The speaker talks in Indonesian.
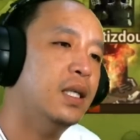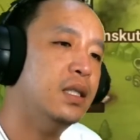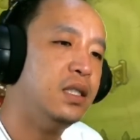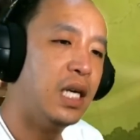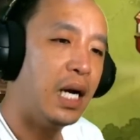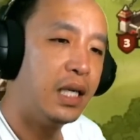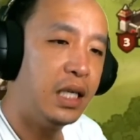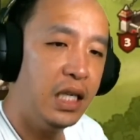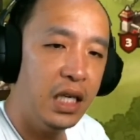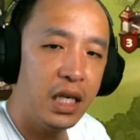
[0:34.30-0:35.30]

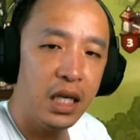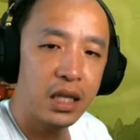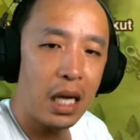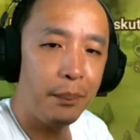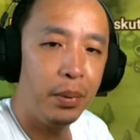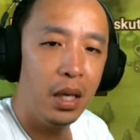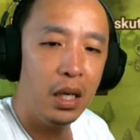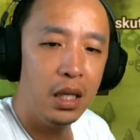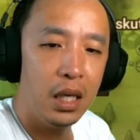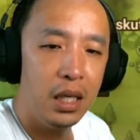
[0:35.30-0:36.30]
Jadi kita
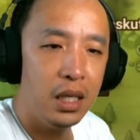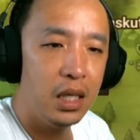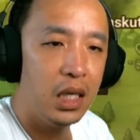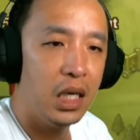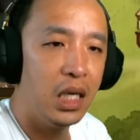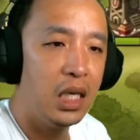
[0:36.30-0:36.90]
pilih